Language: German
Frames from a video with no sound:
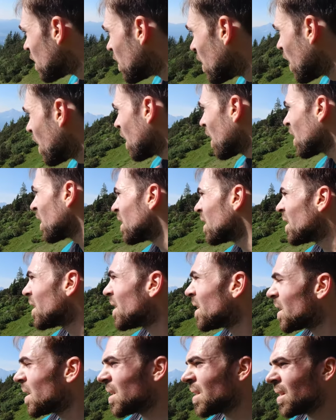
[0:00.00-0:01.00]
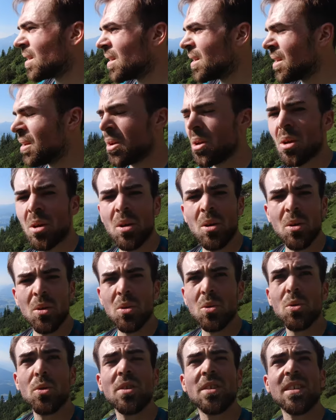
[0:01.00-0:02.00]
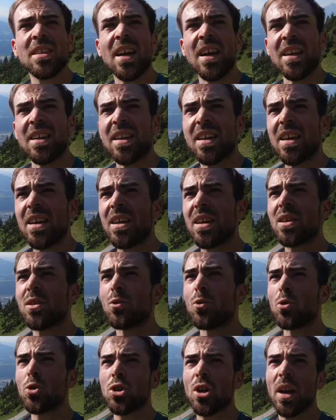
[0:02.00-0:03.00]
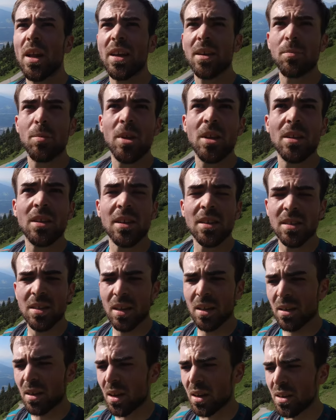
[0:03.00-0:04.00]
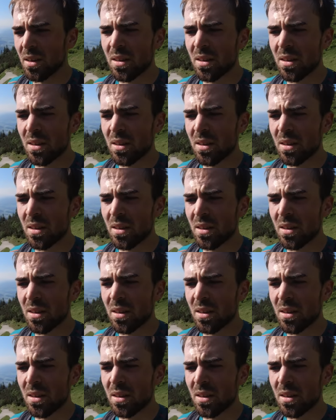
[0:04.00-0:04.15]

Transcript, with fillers: naja, so ist es halt. So schlecht bin ich in der Zeit gar